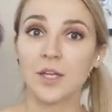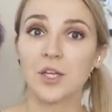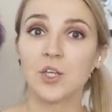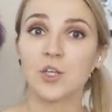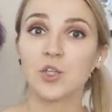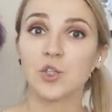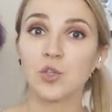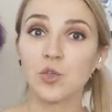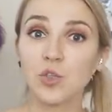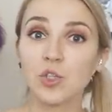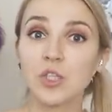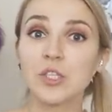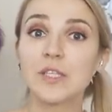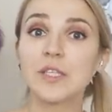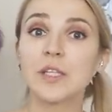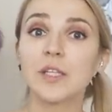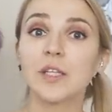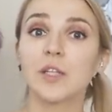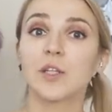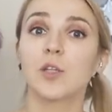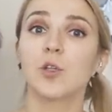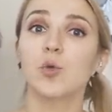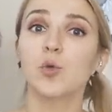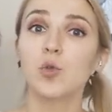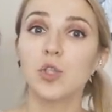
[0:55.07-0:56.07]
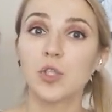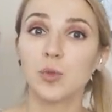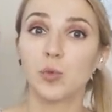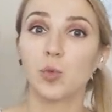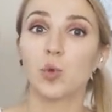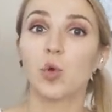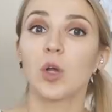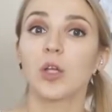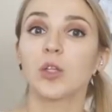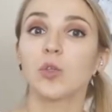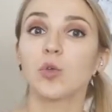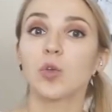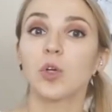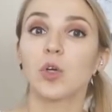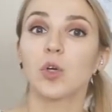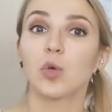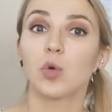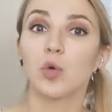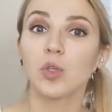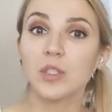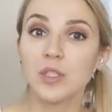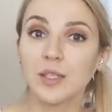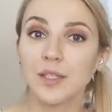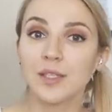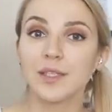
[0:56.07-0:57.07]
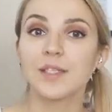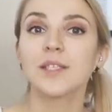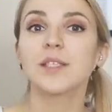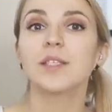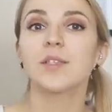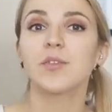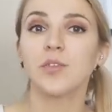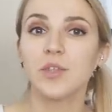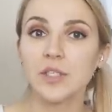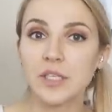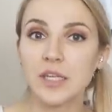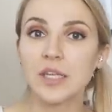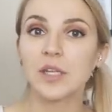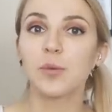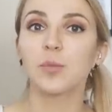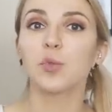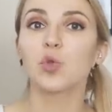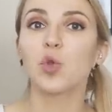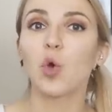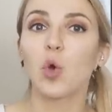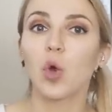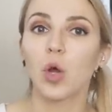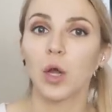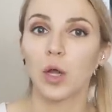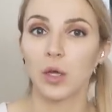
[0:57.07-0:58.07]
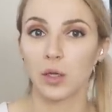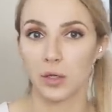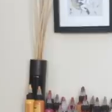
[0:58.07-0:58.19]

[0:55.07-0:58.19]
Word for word: Что же делать людям, у которых родинок действительно много?